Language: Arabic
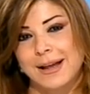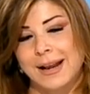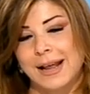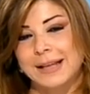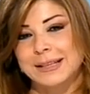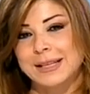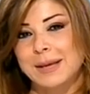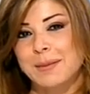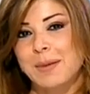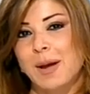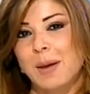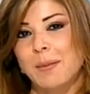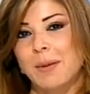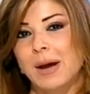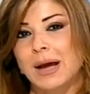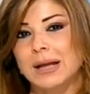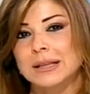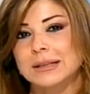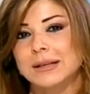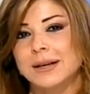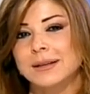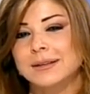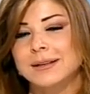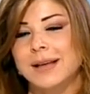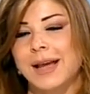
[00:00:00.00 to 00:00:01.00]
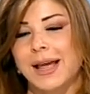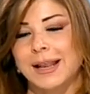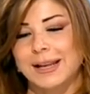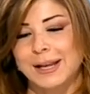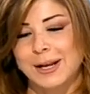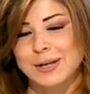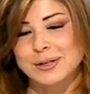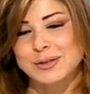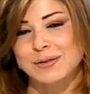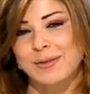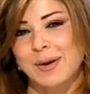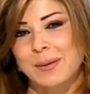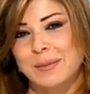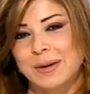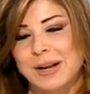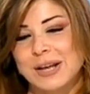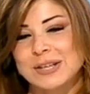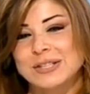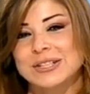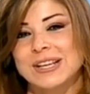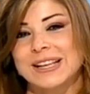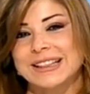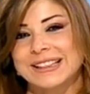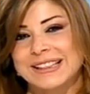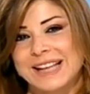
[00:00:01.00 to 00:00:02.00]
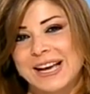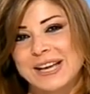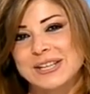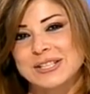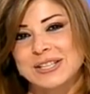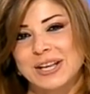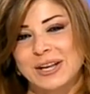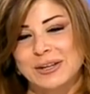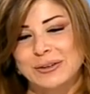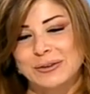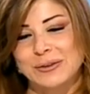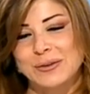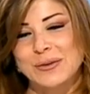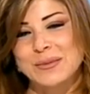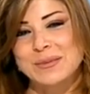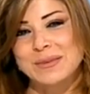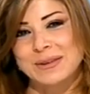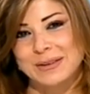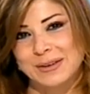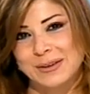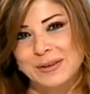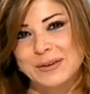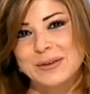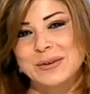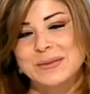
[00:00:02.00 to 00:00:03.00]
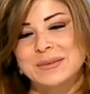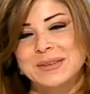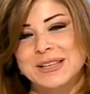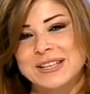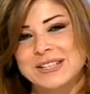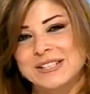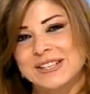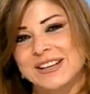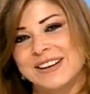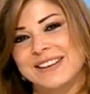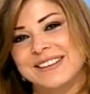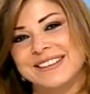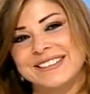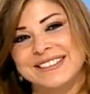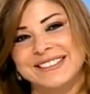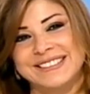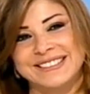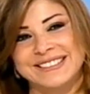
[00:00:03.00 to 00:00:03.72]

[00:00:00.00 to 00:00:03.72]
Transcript: رح نتابع محطاتنا خلينا نشوف ابراجنا 12 لليوم وبنرجع